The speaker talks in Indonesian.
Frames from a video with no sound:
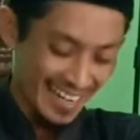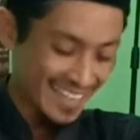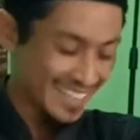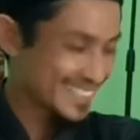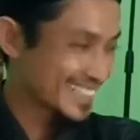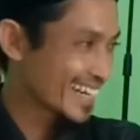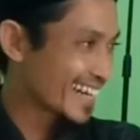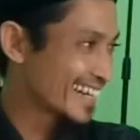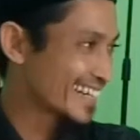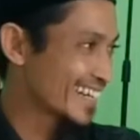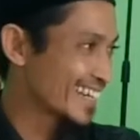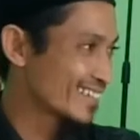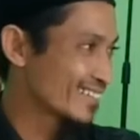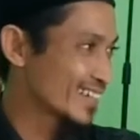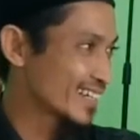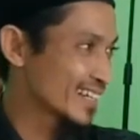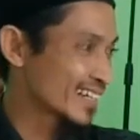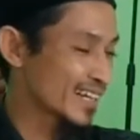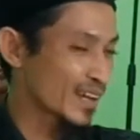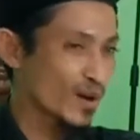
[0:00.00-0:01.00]
rahasiane
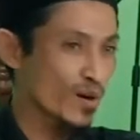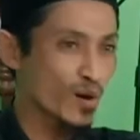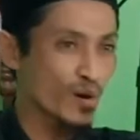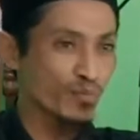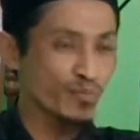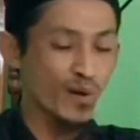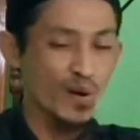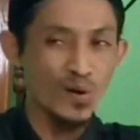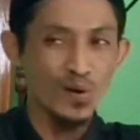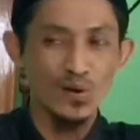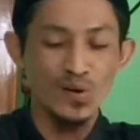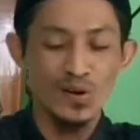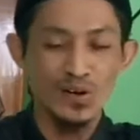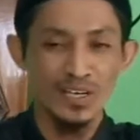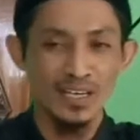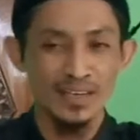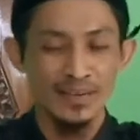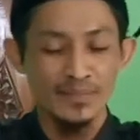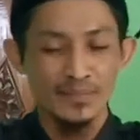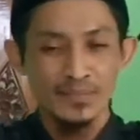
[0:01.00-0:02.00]
kuwi kena apa kok
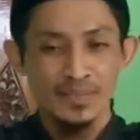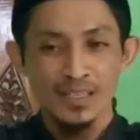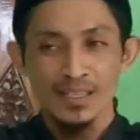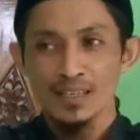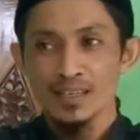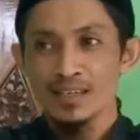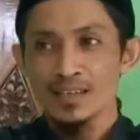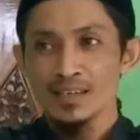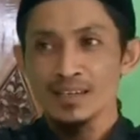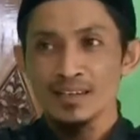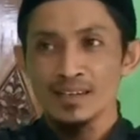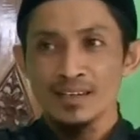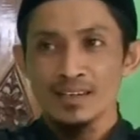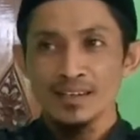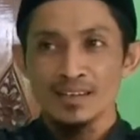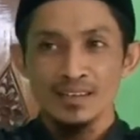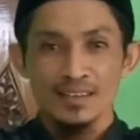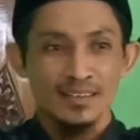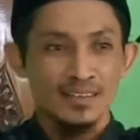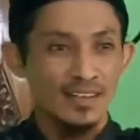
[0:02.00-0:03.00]
nek
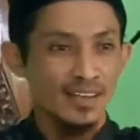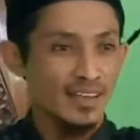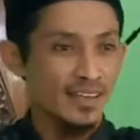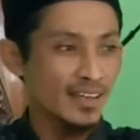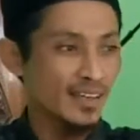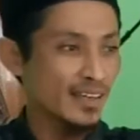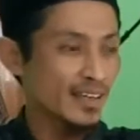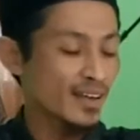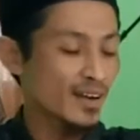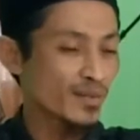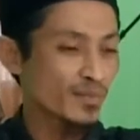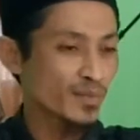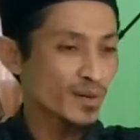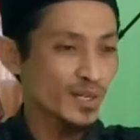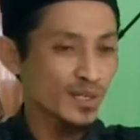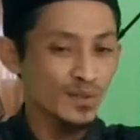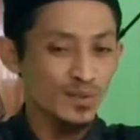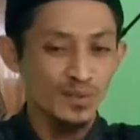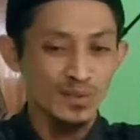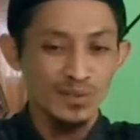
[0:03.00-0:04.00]
nek
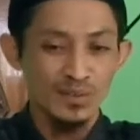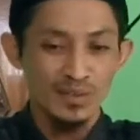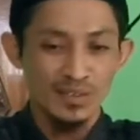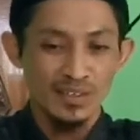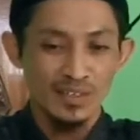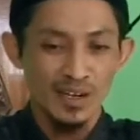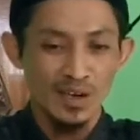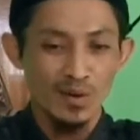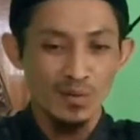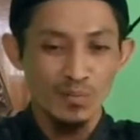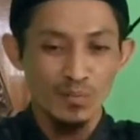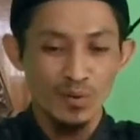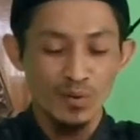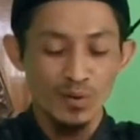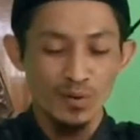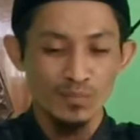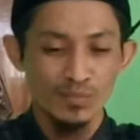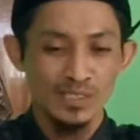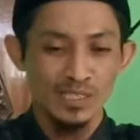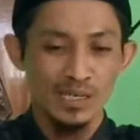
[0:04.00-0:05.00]
apa iku kena
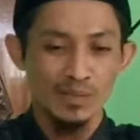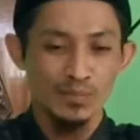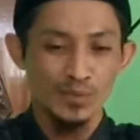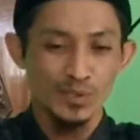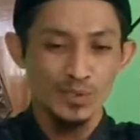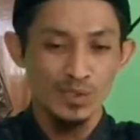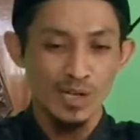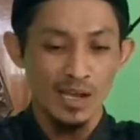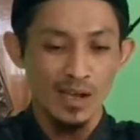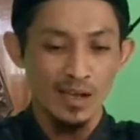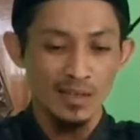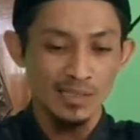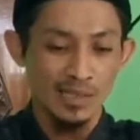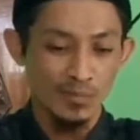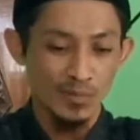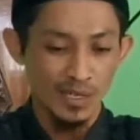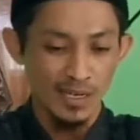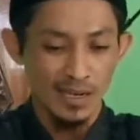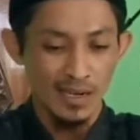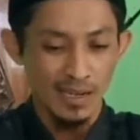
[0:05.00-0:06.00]
apa misalnya bojo nakal
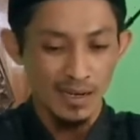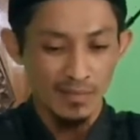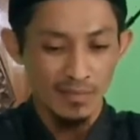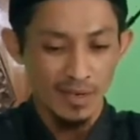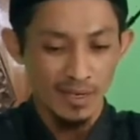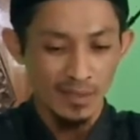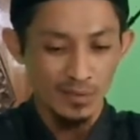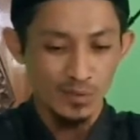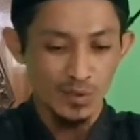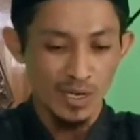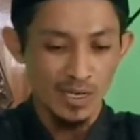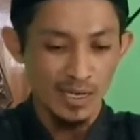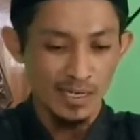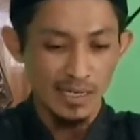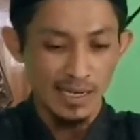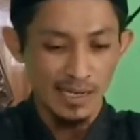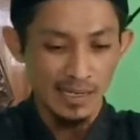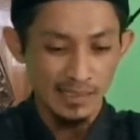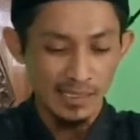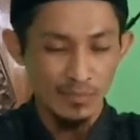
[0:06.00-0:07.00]
tambah nakal wae atau
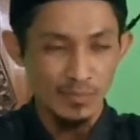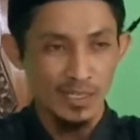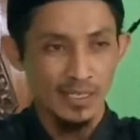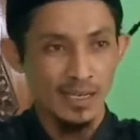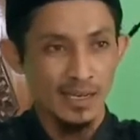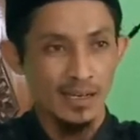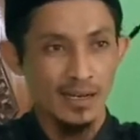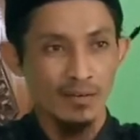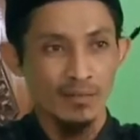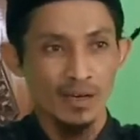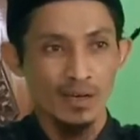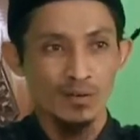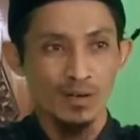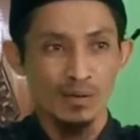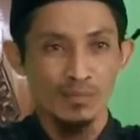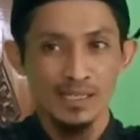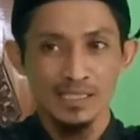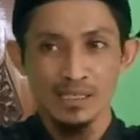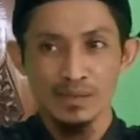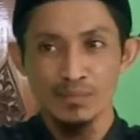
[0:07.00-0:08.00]
anak nakal tambah nakal wae
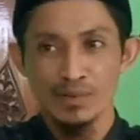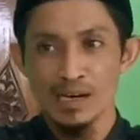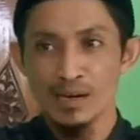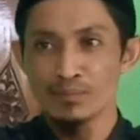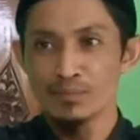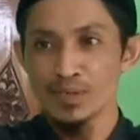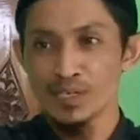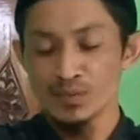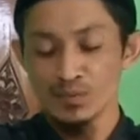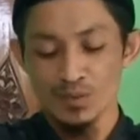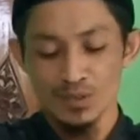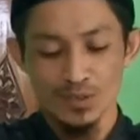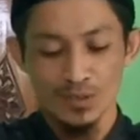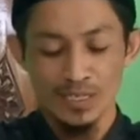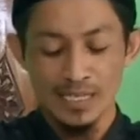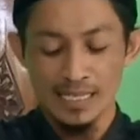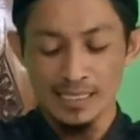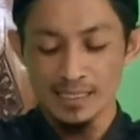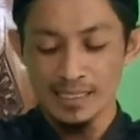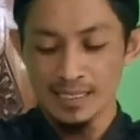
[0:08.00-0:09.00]
ora malah tambah apik iku
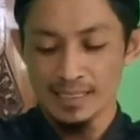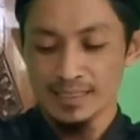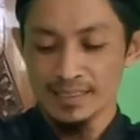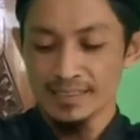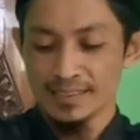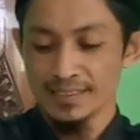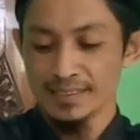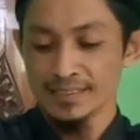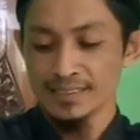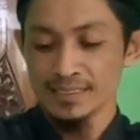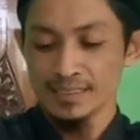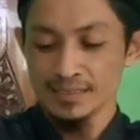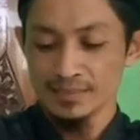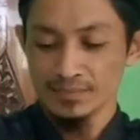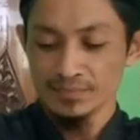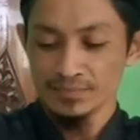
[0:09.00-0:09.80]
ana kiat-kiate